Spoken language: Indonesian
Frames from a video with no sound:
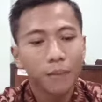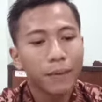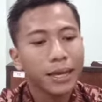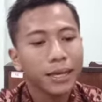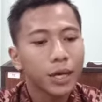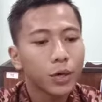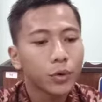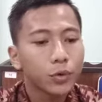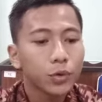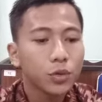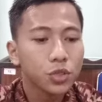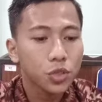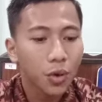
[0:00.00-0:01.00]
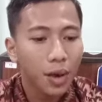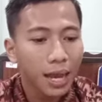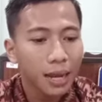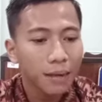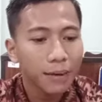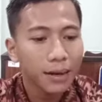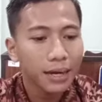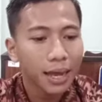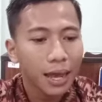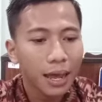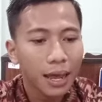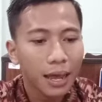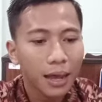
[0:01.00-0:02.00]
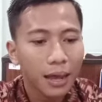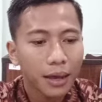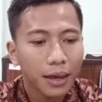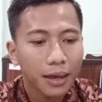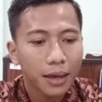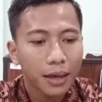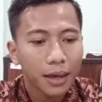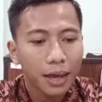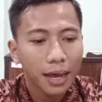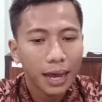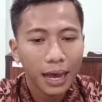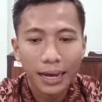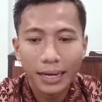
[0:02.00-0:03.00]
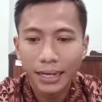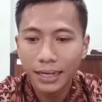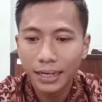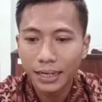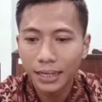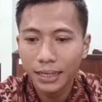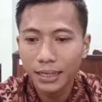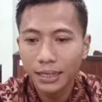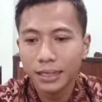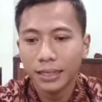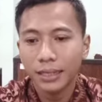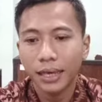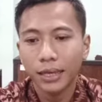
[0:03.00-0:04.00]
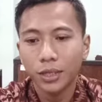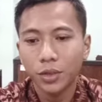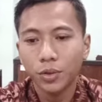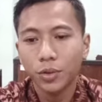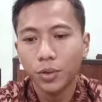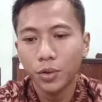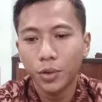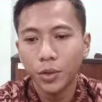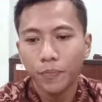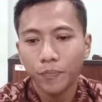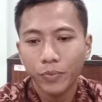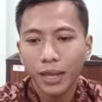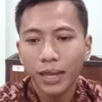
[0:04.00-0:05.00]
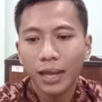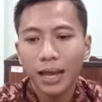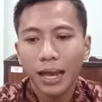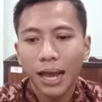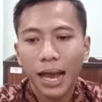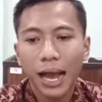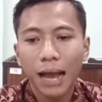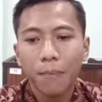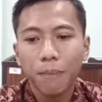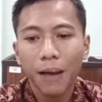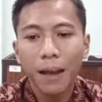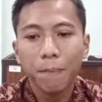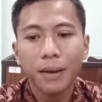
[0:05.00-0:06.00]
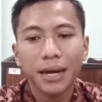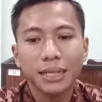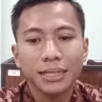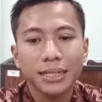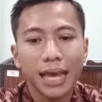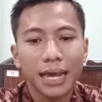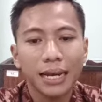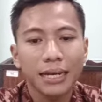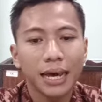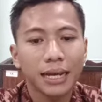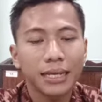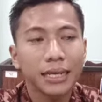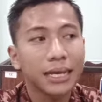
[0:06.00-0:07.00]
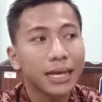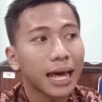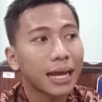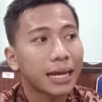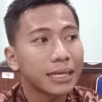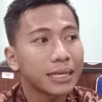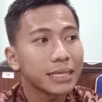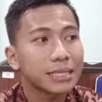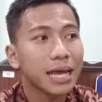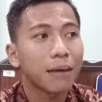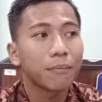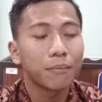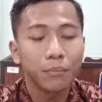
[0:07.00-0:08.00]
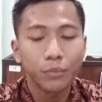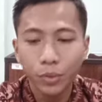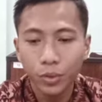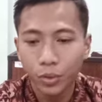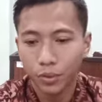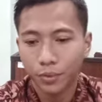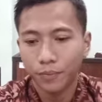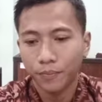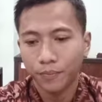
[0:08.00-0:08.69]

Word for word: Baik, untuk soal pada hari ini yaitu apa pengertian dari lari sambung?